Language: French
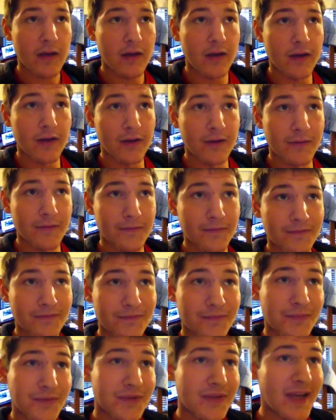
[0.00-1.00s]
euh,
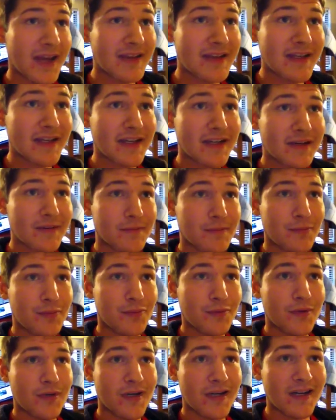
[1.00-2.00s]
peut-être
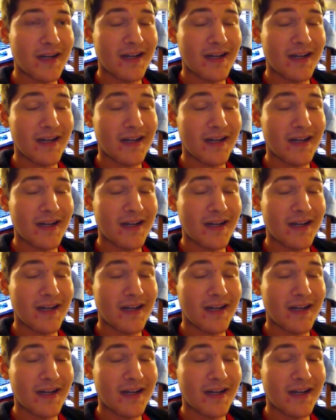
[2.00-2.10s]
pour